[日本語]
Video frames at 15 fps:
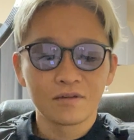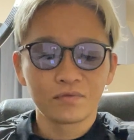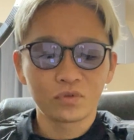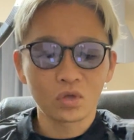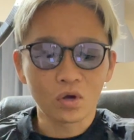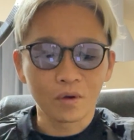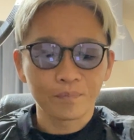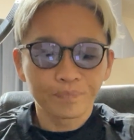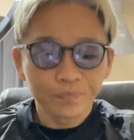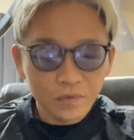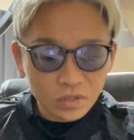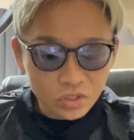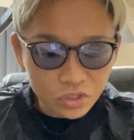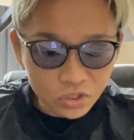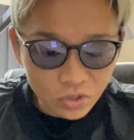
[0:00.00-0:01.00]
と、
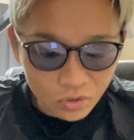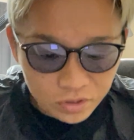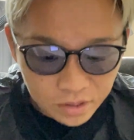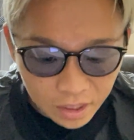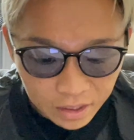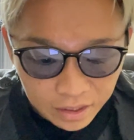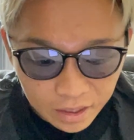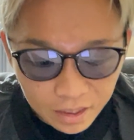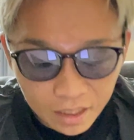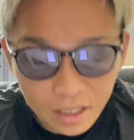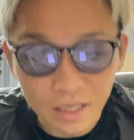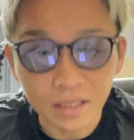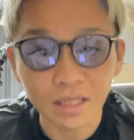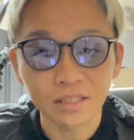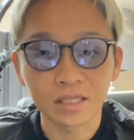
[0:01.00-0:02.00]
16歳か
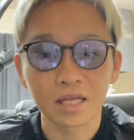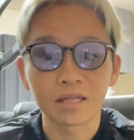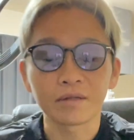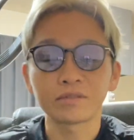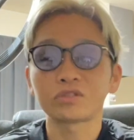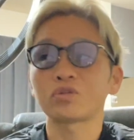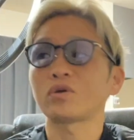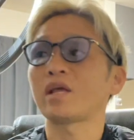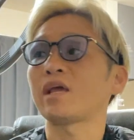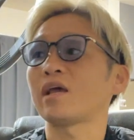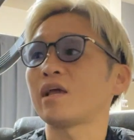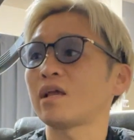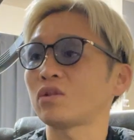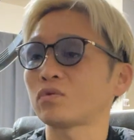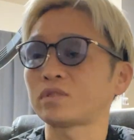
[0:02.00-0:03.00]
らですね、うんと
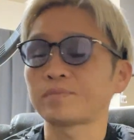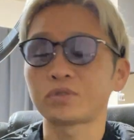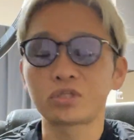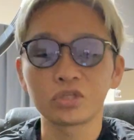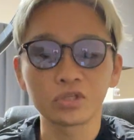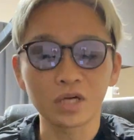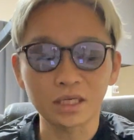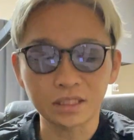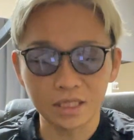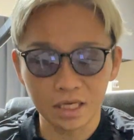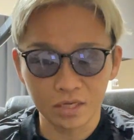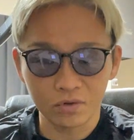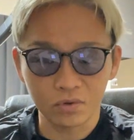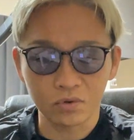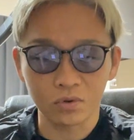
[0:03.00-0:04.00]
ね、えっ、ー、と、自分中学
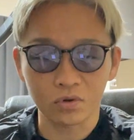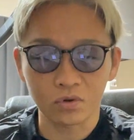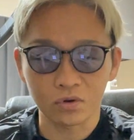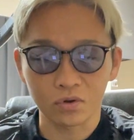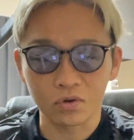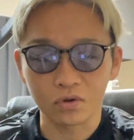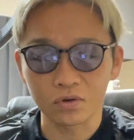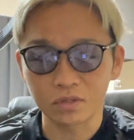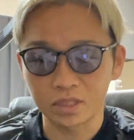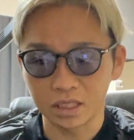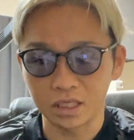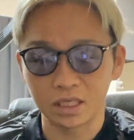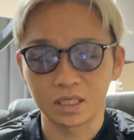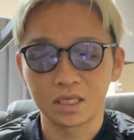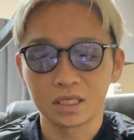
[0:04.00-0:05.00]
生の頃
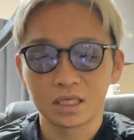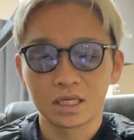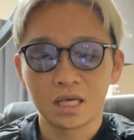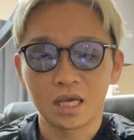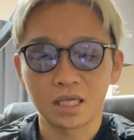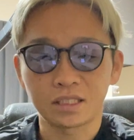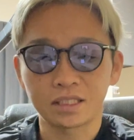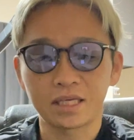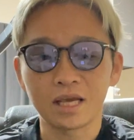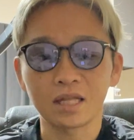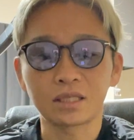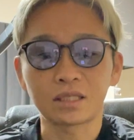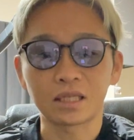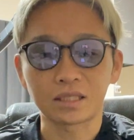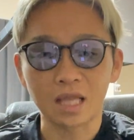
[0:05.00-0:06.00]
に、えー、付き
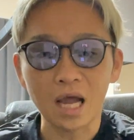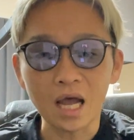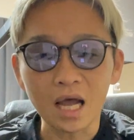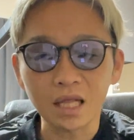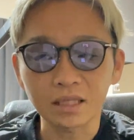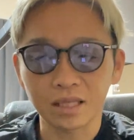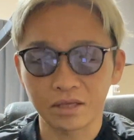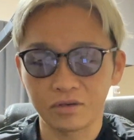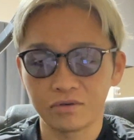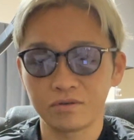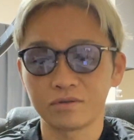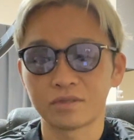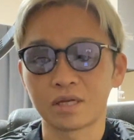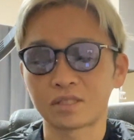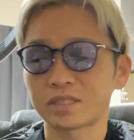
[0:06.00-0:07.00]
合ってたっていう
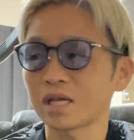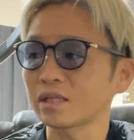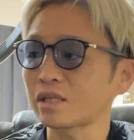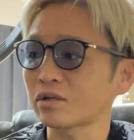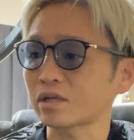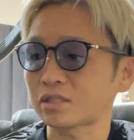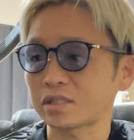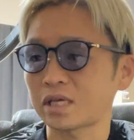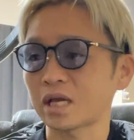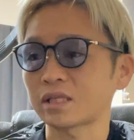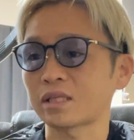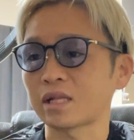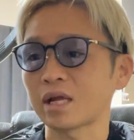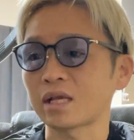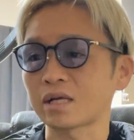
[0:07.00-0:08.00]
風な、付き合ってるか付き合っ
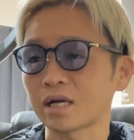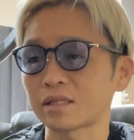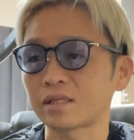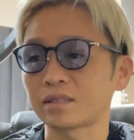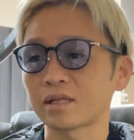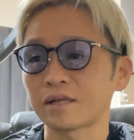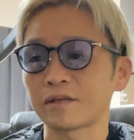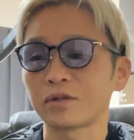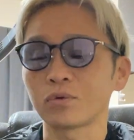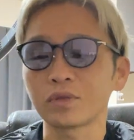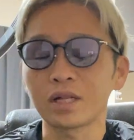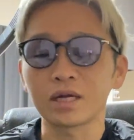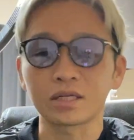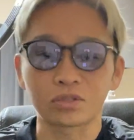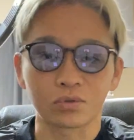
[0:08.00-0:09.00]
てないかって言ったら、いろん
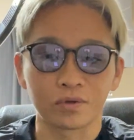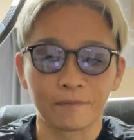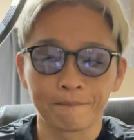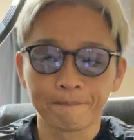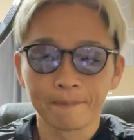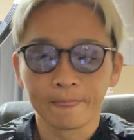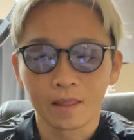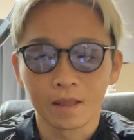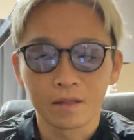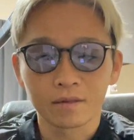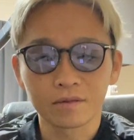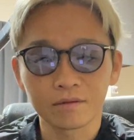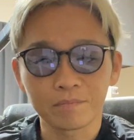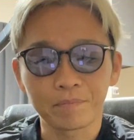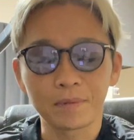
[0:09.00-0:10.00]
ななんかその、
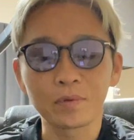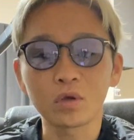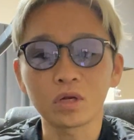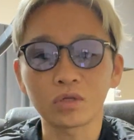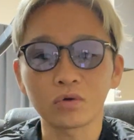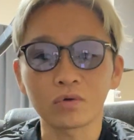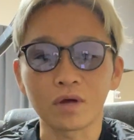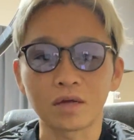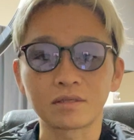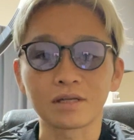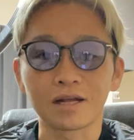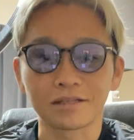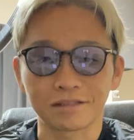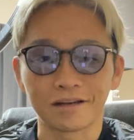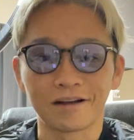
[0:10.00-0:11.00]
うん、微妙なところあるじゃ
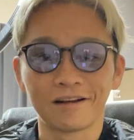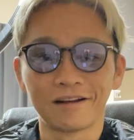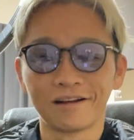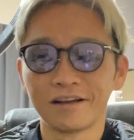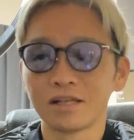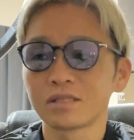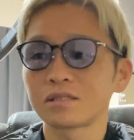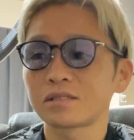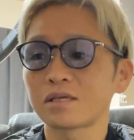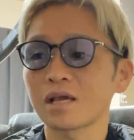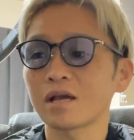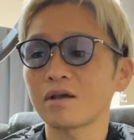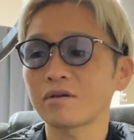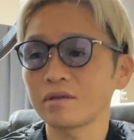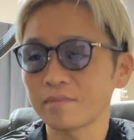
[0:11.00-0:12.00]
ないですか。付き
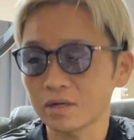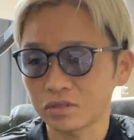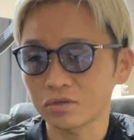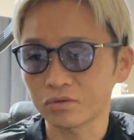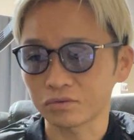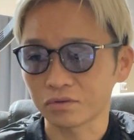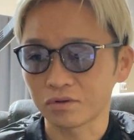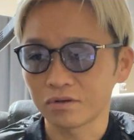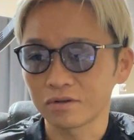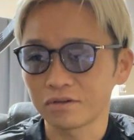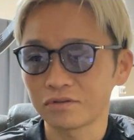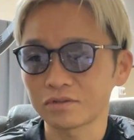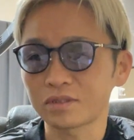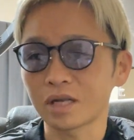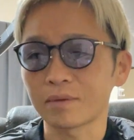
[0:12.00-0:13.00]
合いましょうと
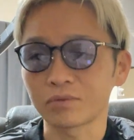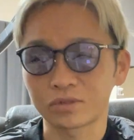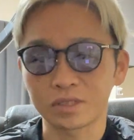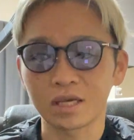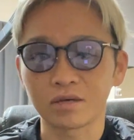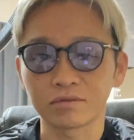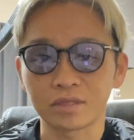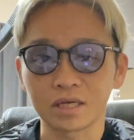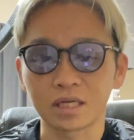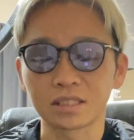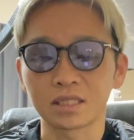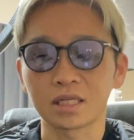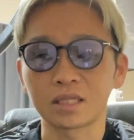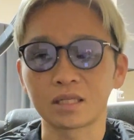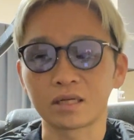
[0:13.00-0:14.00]
言ったらもう付き合うって感じ
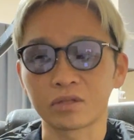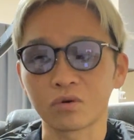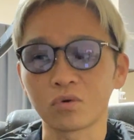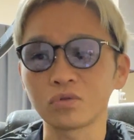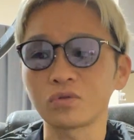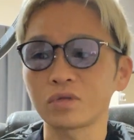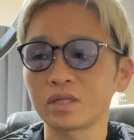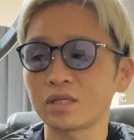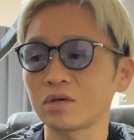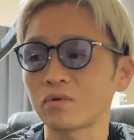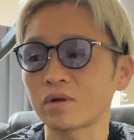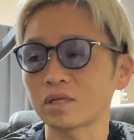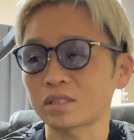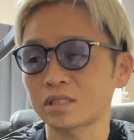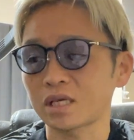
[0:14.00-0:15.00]
になってるけど、本当に
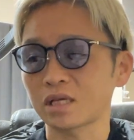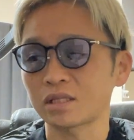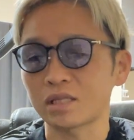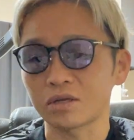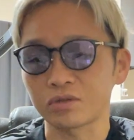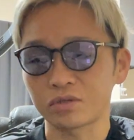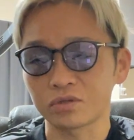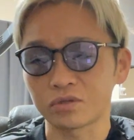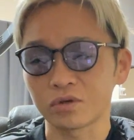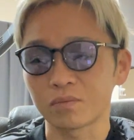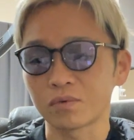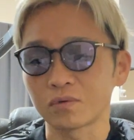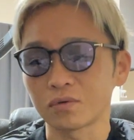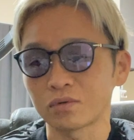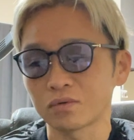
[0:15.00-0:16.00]
俺は付き合ってるっていう風に
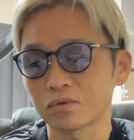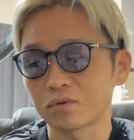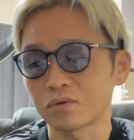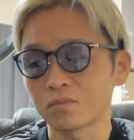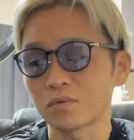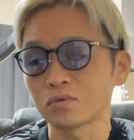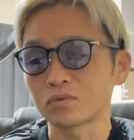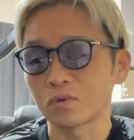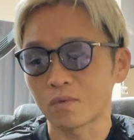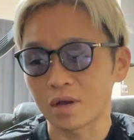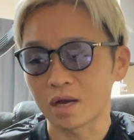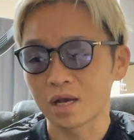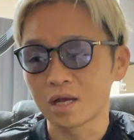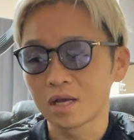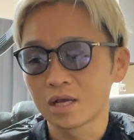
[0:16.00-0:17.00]
思う思うの
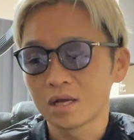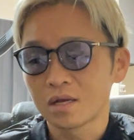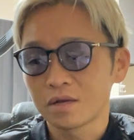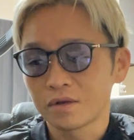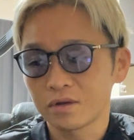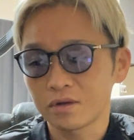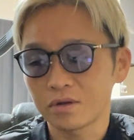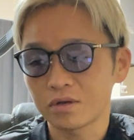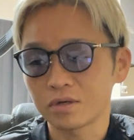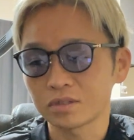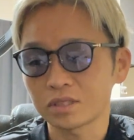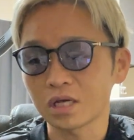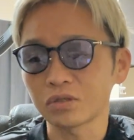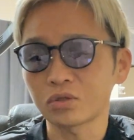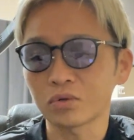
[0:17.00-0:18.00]
は、うん、
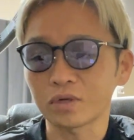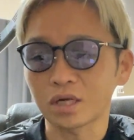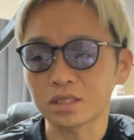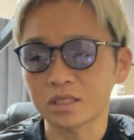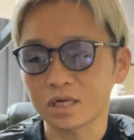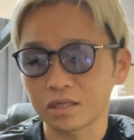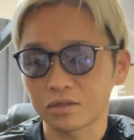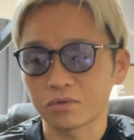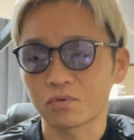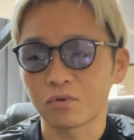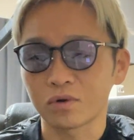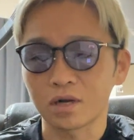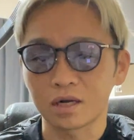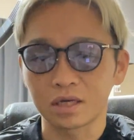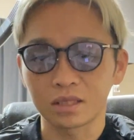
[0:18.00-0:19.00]
ちゃんと価値観の
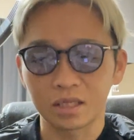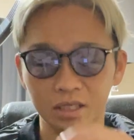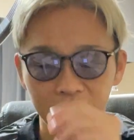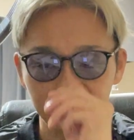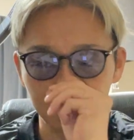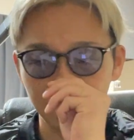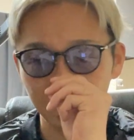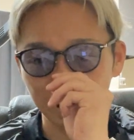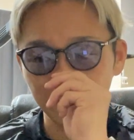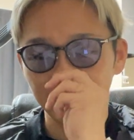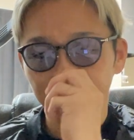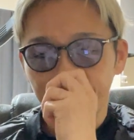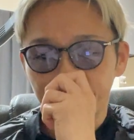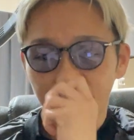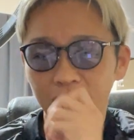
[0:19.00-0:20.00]
交換ができて、
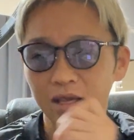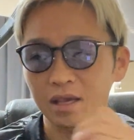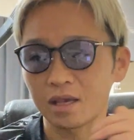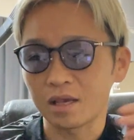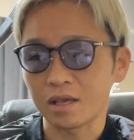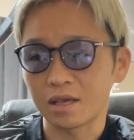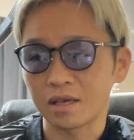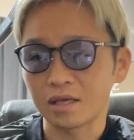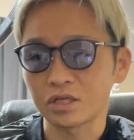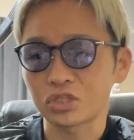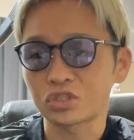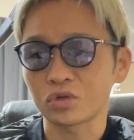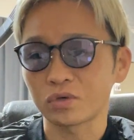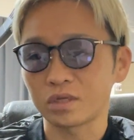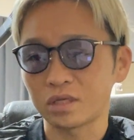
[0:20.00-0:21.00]
えー、一
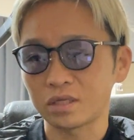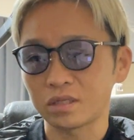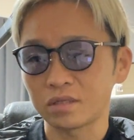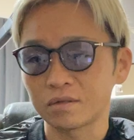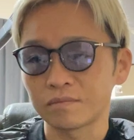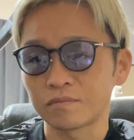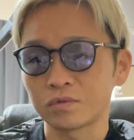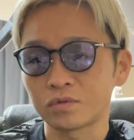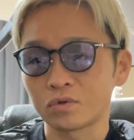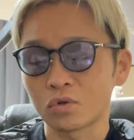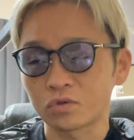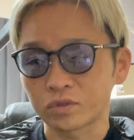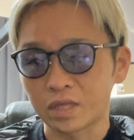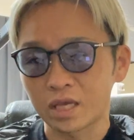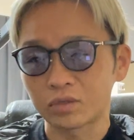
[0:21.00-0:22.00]
緒に、うん、よ
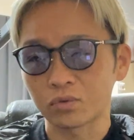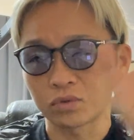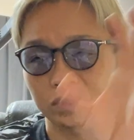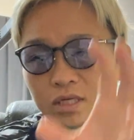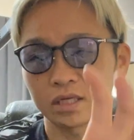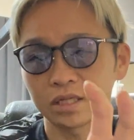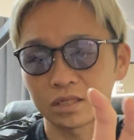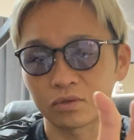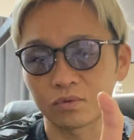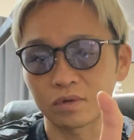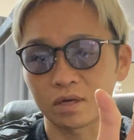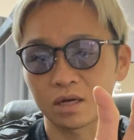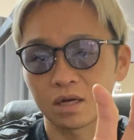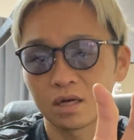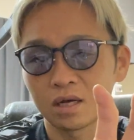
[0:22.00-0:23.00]
くデートしたりだと
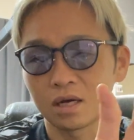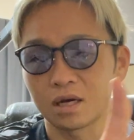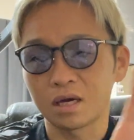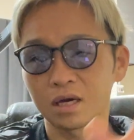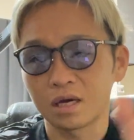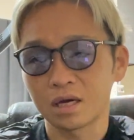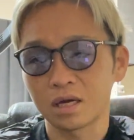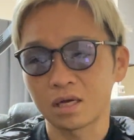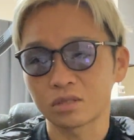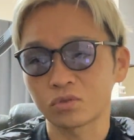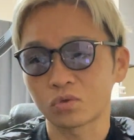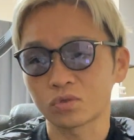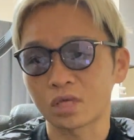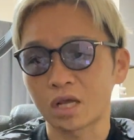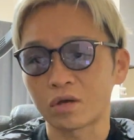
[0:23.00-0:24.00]
か、あそ
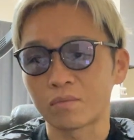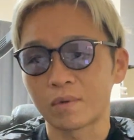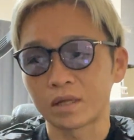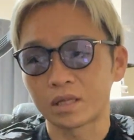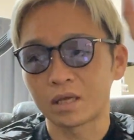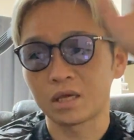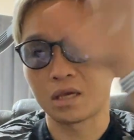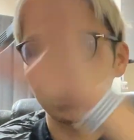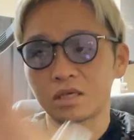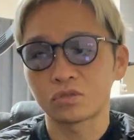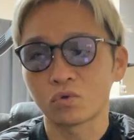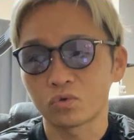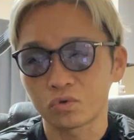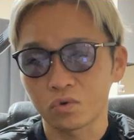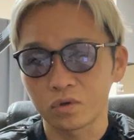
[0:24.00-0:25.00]
の最後まで、えー、
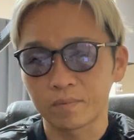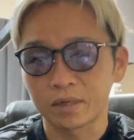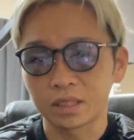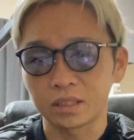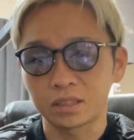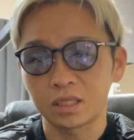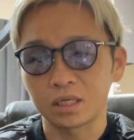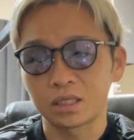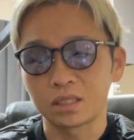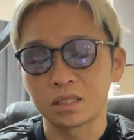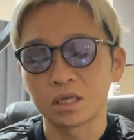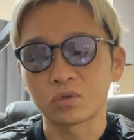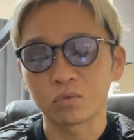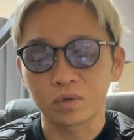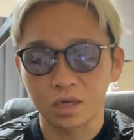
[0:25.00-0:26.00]
そういう行為まで行ったり
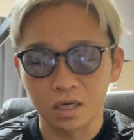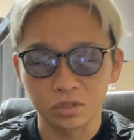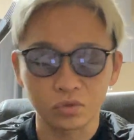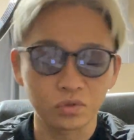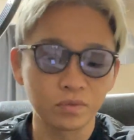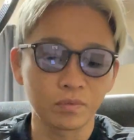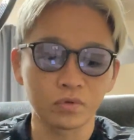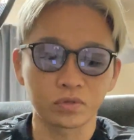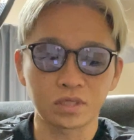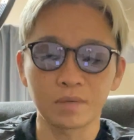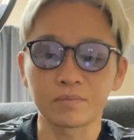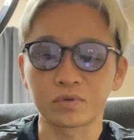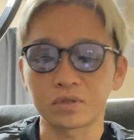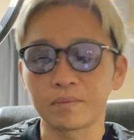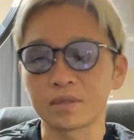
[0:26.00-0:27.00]
だとか、そういうものを全
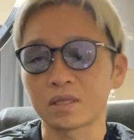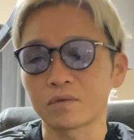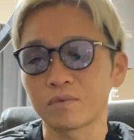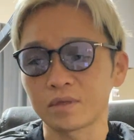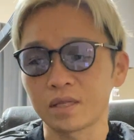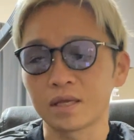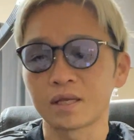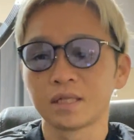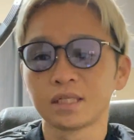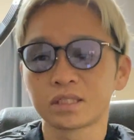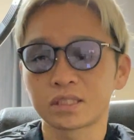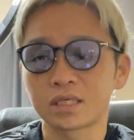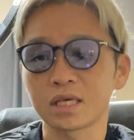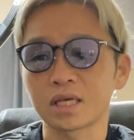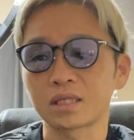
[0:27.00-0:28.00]
部含めた上で
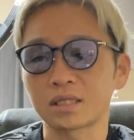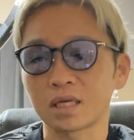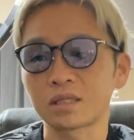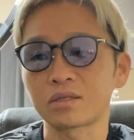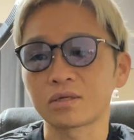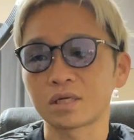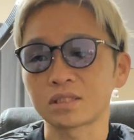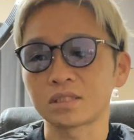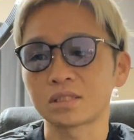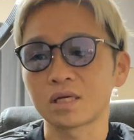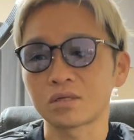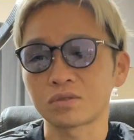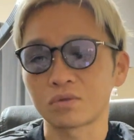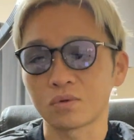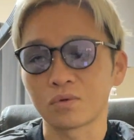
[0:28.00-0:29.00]
付き合ったっていう感じにな
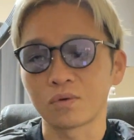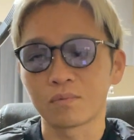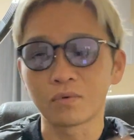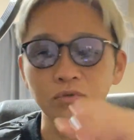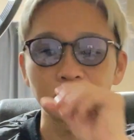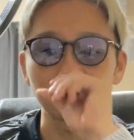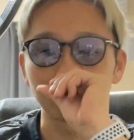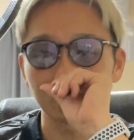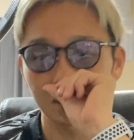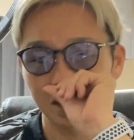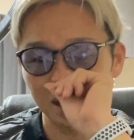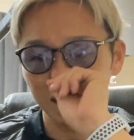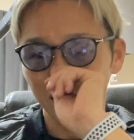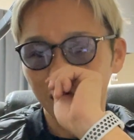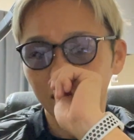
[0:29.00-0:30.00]
ると思うの
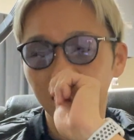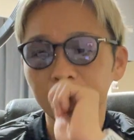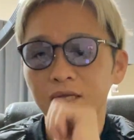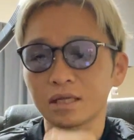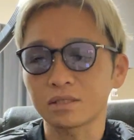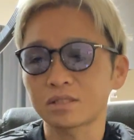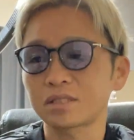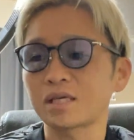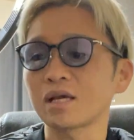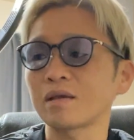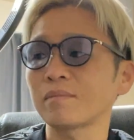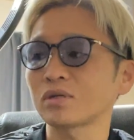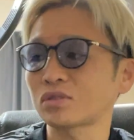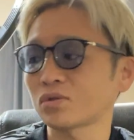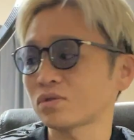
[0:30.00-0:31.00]
で、ただ付き合い
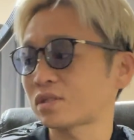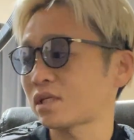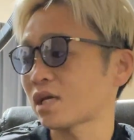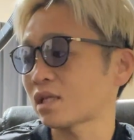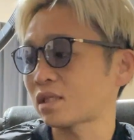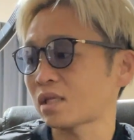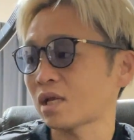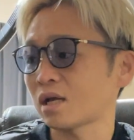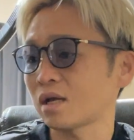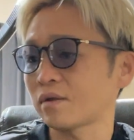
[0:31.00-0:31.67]
ましょう、付き合った、